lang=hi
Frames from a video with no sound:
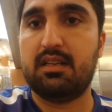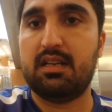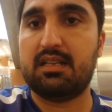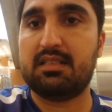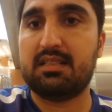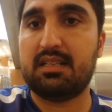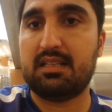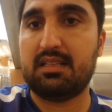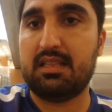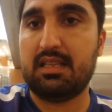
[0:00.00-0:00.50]

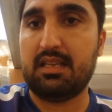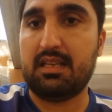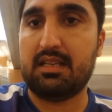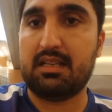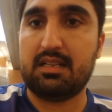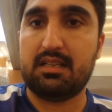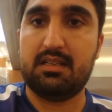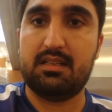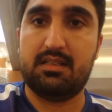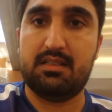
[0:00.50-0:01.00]
रख सकते हैं
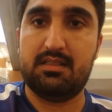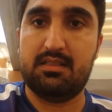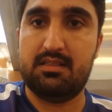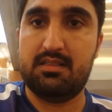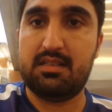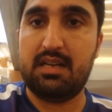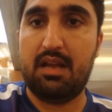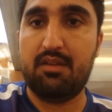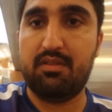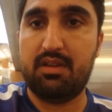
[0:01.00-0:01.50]

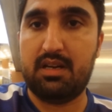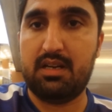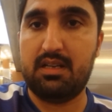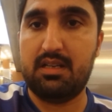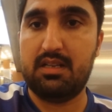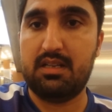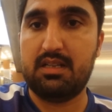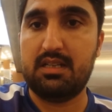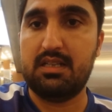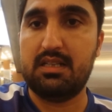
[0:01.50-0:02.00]
एक ड्राइवर
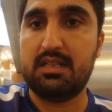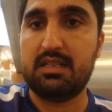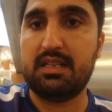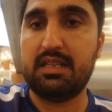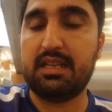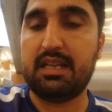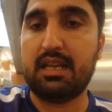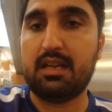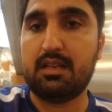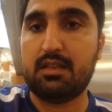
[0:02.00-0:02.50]

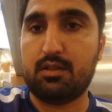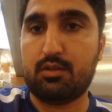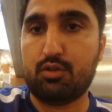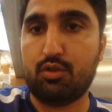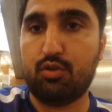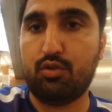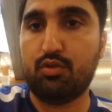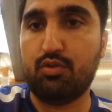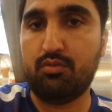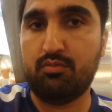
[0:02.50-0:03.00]
ठीक है जो